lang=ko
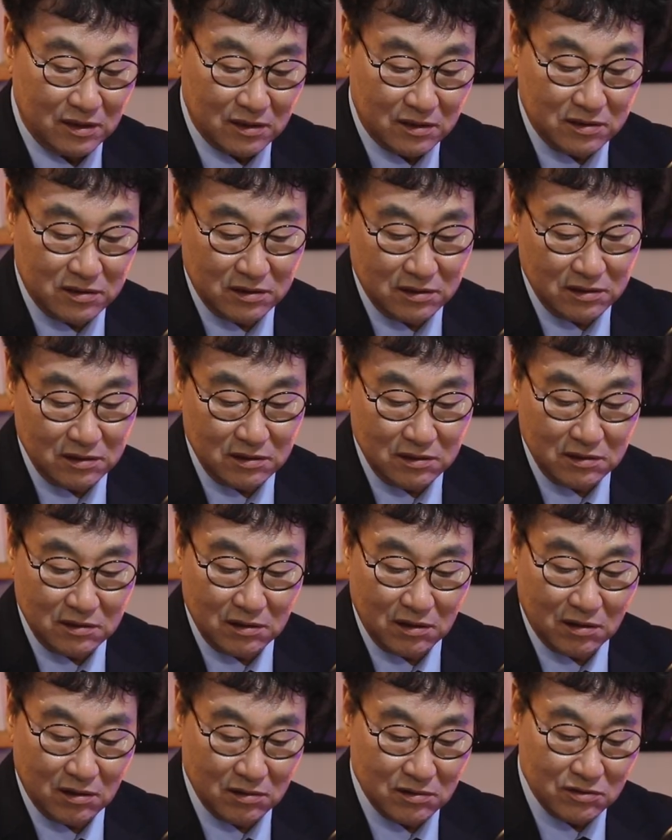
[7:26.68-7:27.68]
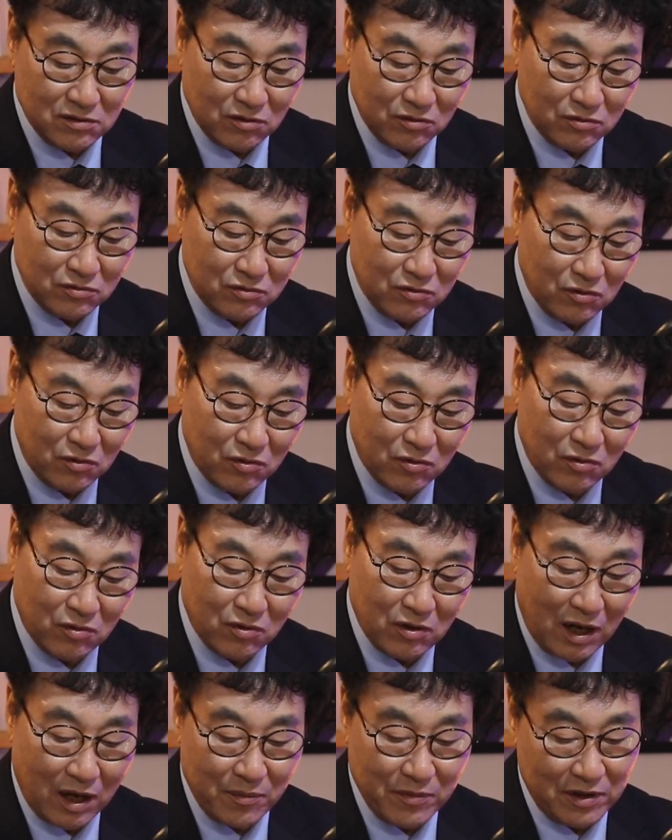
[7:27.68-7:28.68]
그런
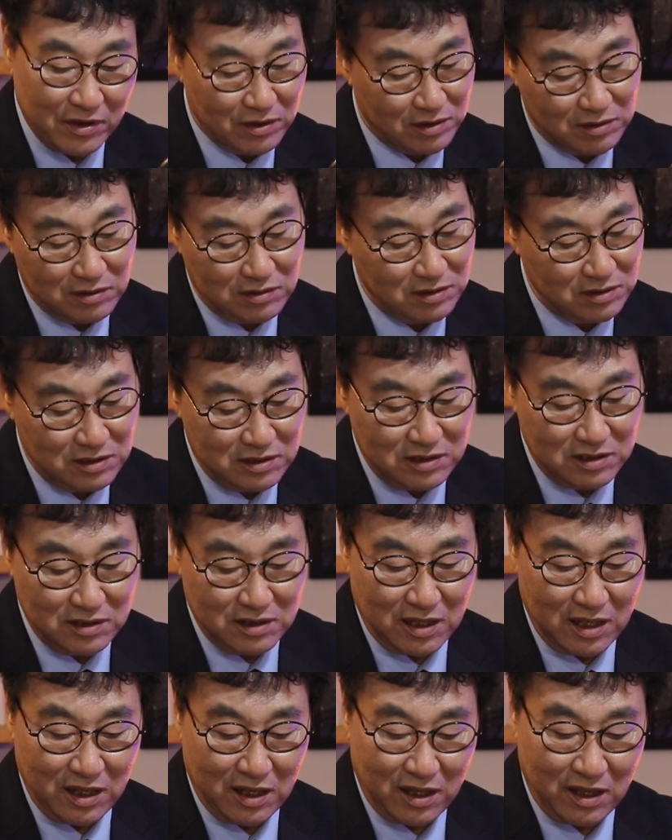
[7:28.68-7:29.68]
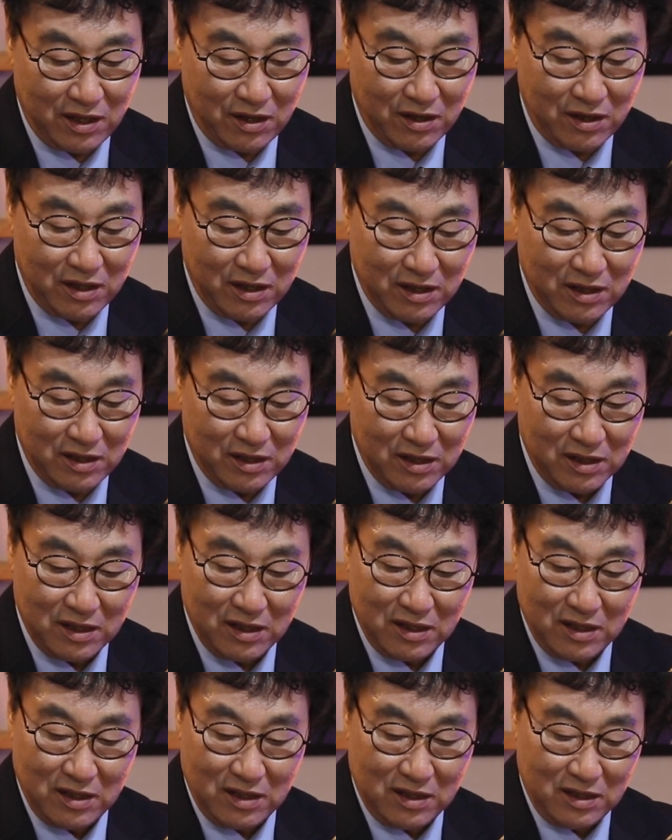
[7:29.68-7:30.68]
정도라면 이게
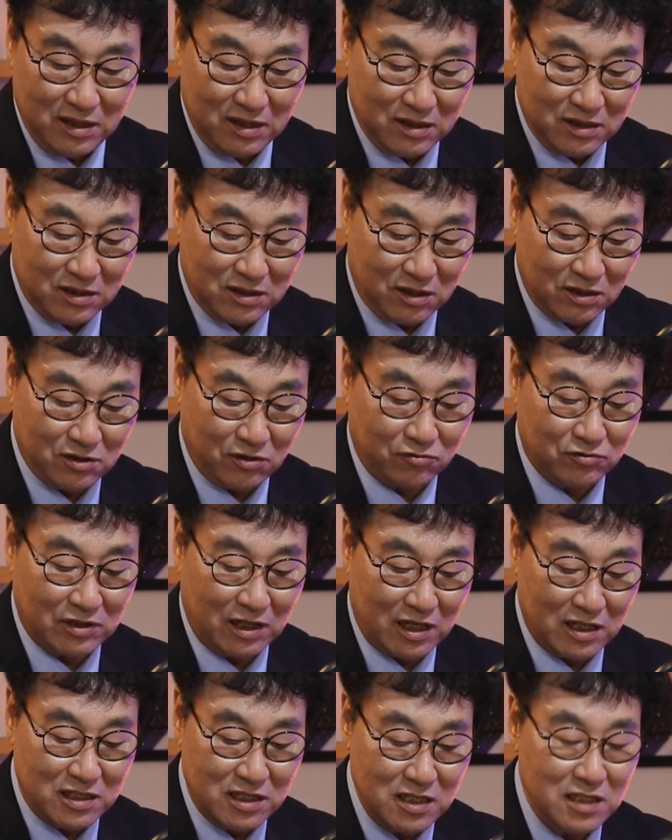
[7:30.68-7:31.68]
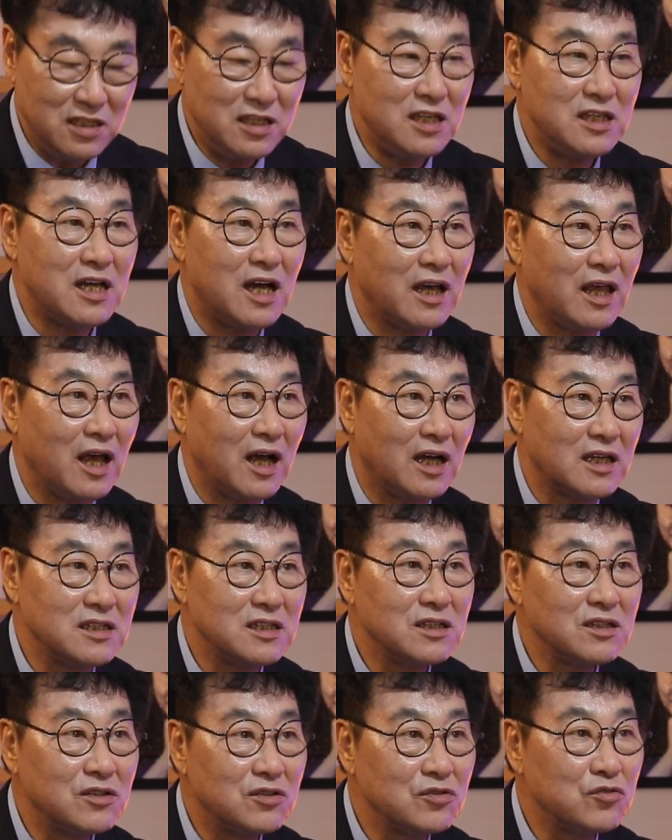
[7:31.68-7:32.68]
더더군다나 신체장애
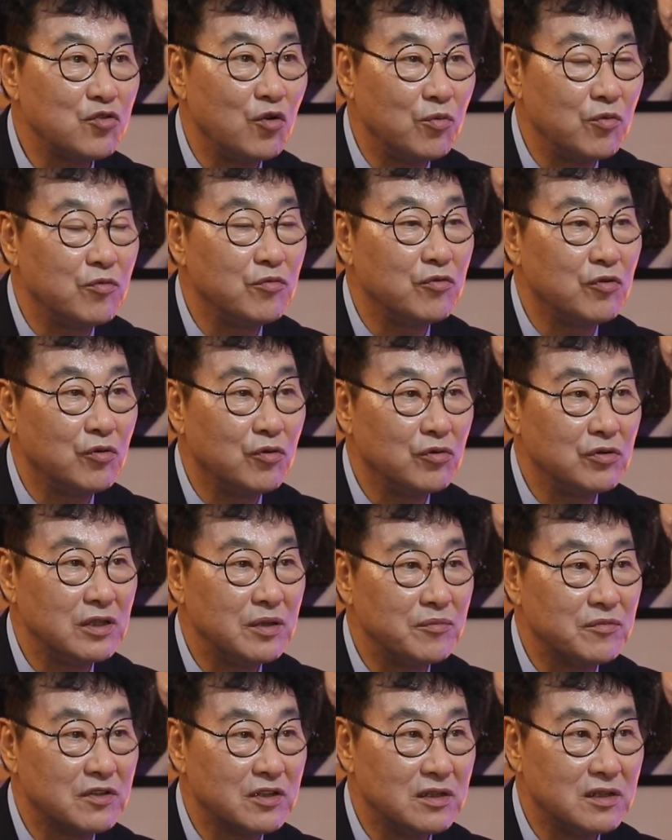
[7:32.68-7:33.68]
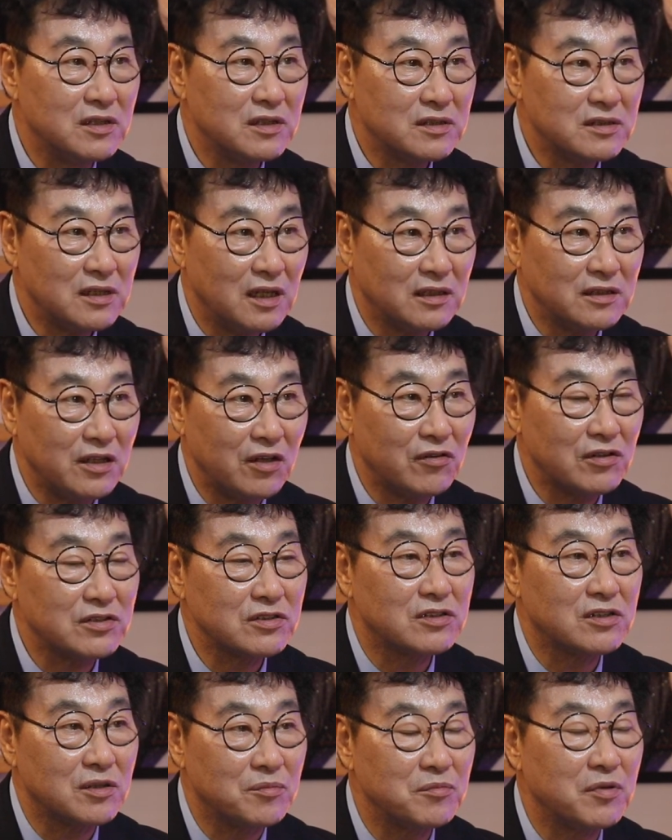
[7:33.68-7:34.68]
가진 그 조부모님들 상대로
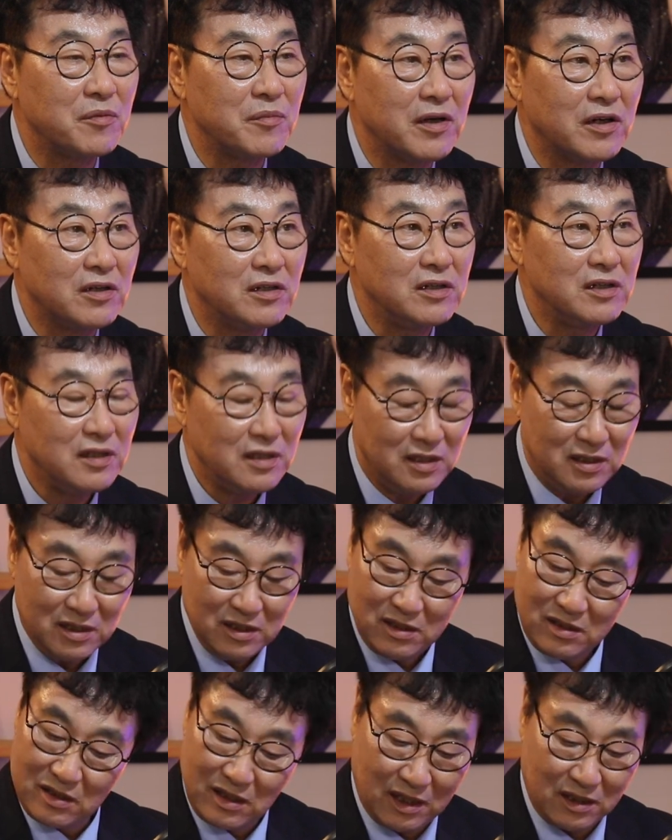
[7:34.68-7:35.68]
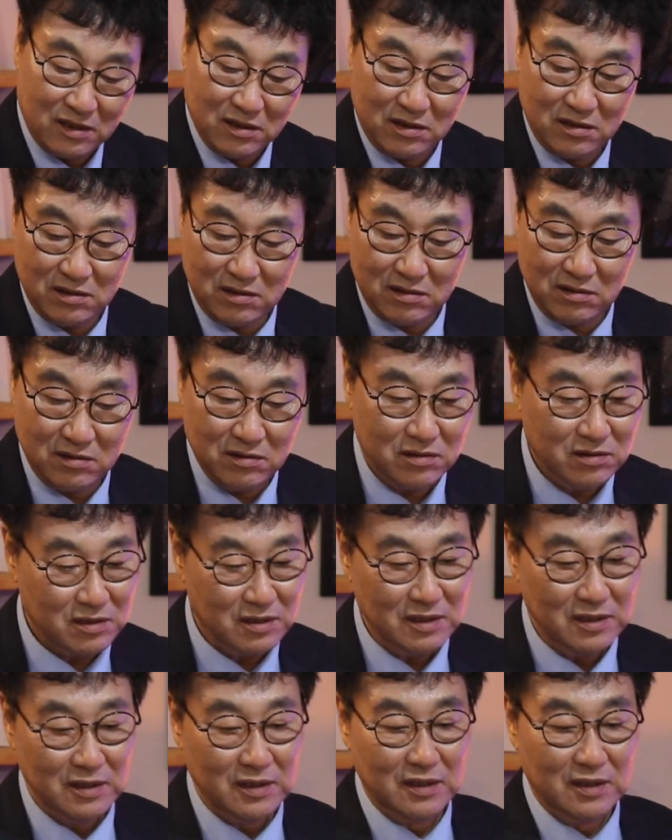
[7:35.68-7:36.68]
해서 그런 범행을 난 이
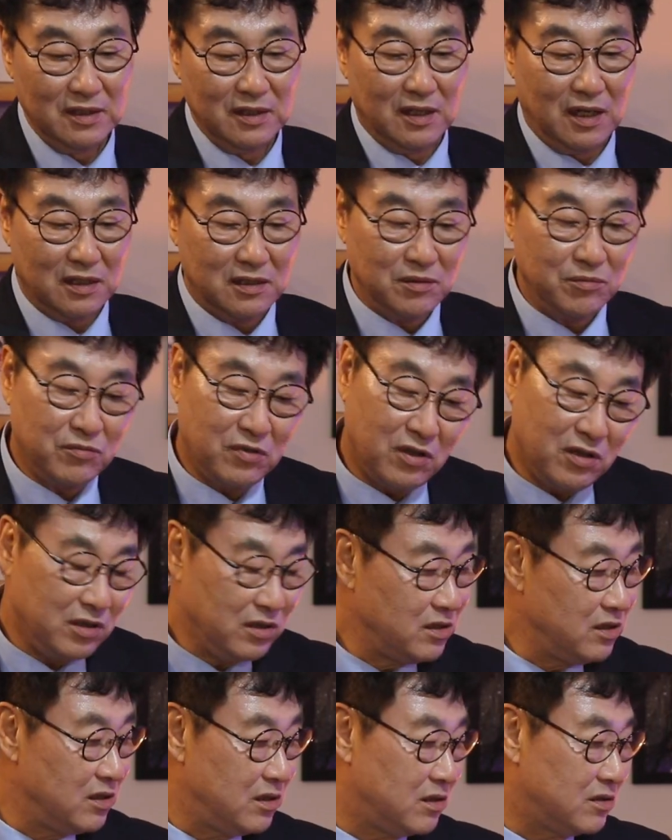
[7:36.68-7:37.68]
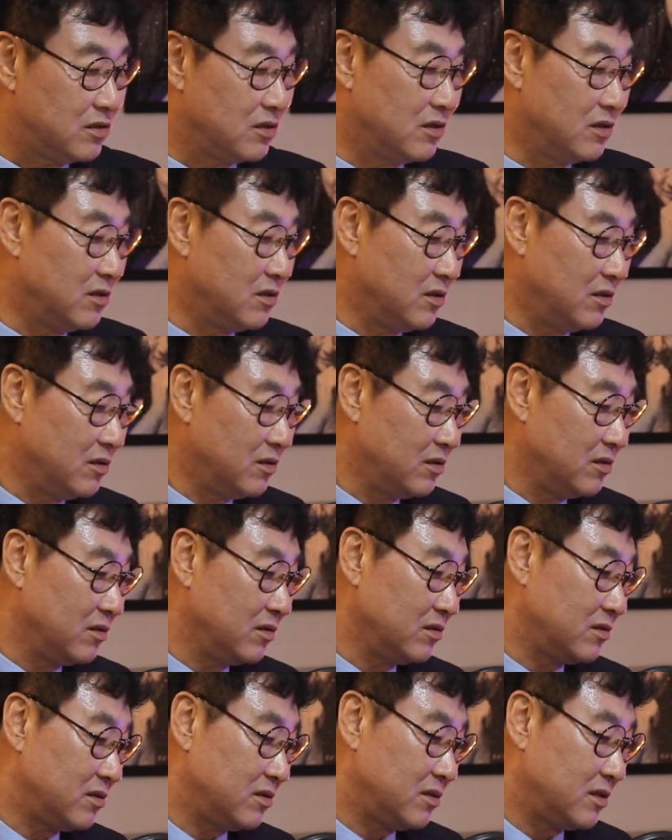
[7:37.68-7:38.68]
하여튼 뭐 이 저 어